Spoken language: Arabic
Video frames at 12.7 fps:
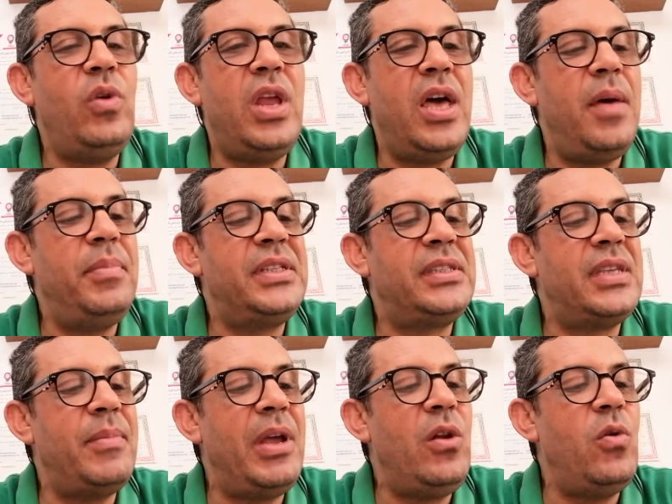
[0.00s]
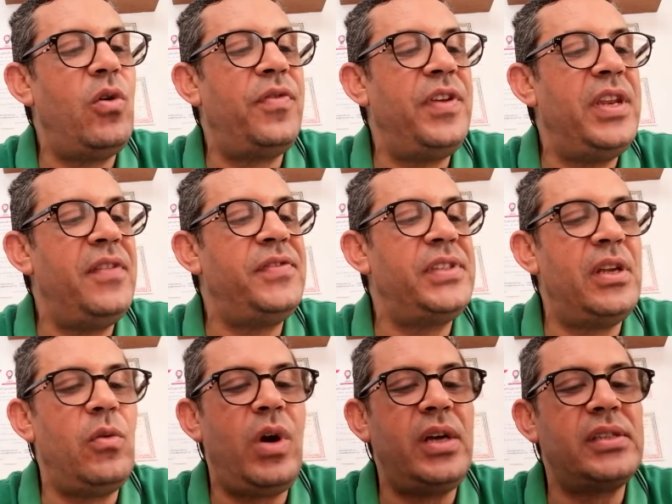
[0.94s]
لها بالتملك في نفس
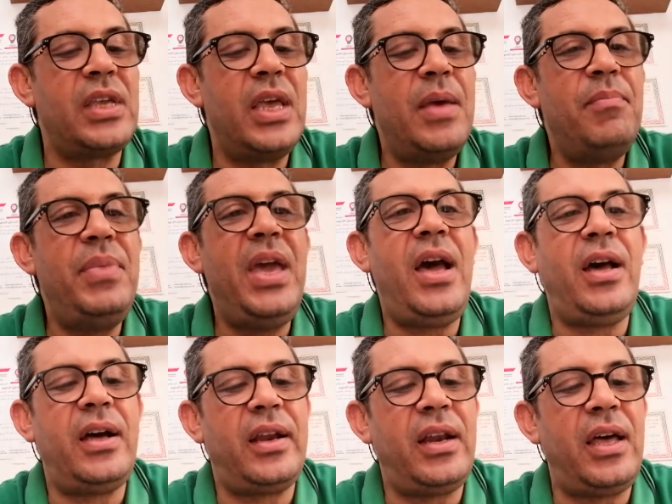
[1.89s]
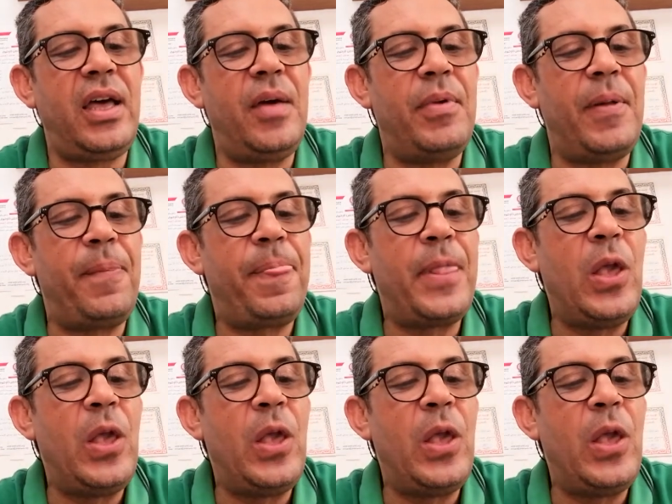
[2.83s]
الوقت بحق الرقبة